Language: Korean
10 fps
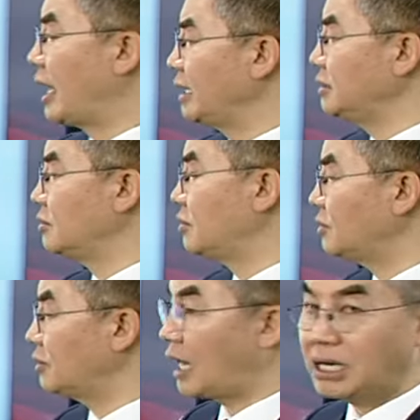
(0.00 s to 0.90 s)
항의 들어
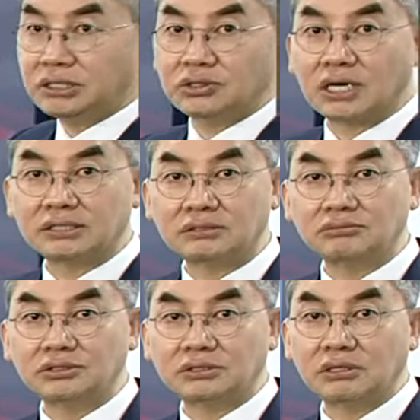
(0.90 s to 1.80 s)
항의 전화하시는
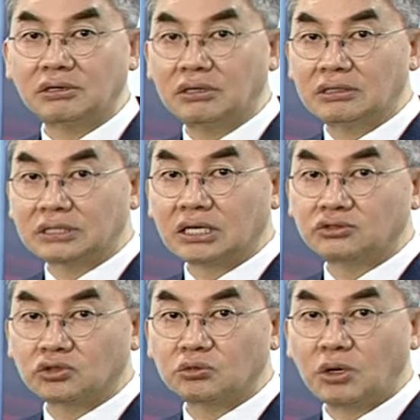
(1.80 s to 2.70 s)
분이 있어요. 나는
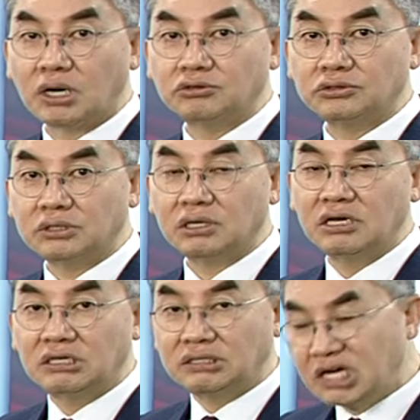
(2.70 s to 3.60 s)
저 종목 갖고 있는데
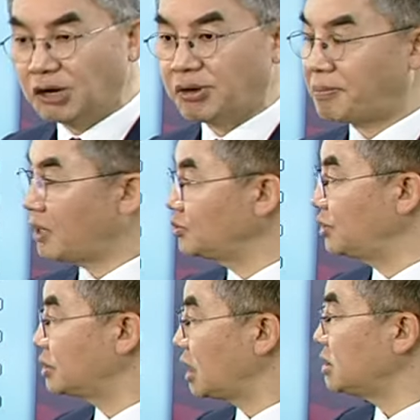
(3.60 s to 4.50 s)
네가 왜
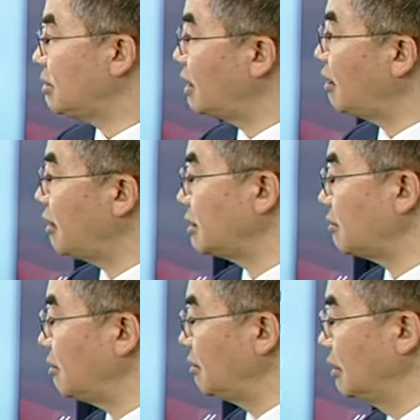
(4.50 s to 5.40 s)
방송에서 사지 말라고
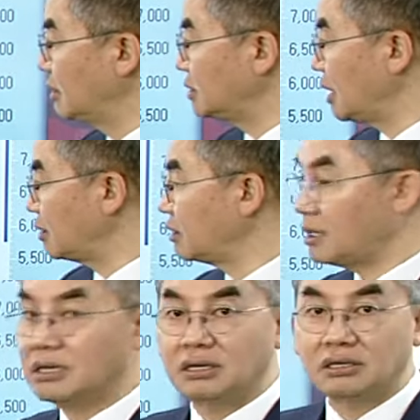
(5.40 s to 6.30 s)
하냐고. 자
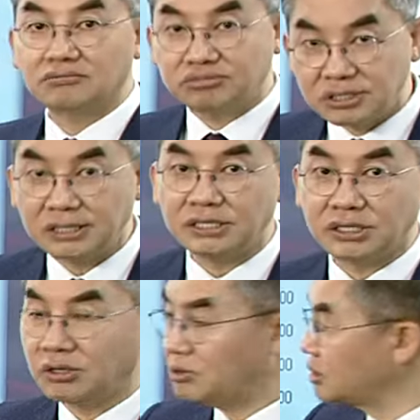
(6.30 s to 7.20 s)
그러니까 부자
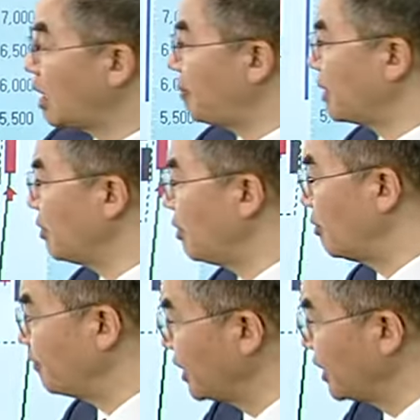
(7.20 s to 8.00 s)
되세요. 자 봐요.